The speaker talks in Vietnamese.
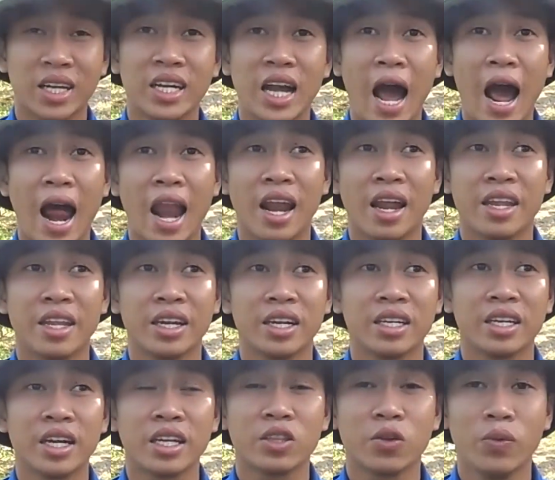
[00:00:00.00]
thứ hai là
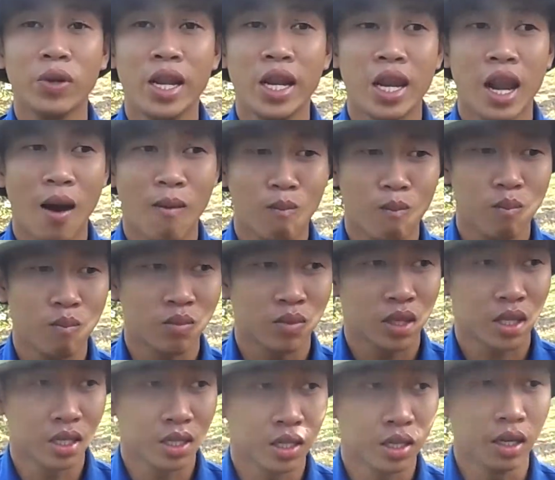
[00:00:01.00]
những cái túi ni lông
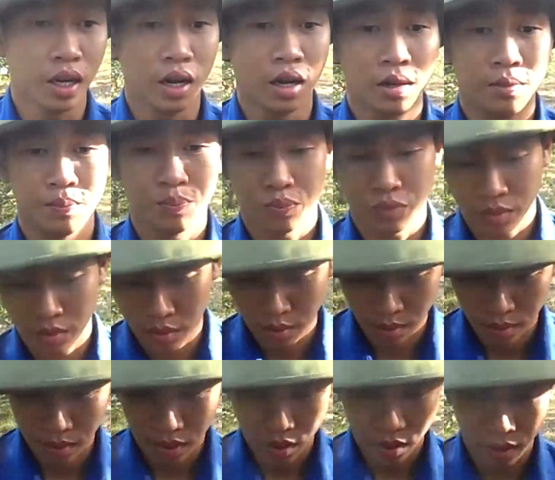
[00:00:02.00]
từ
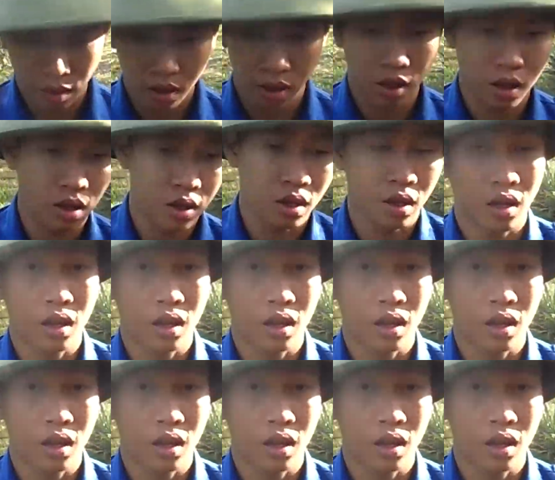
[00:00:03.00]
uh,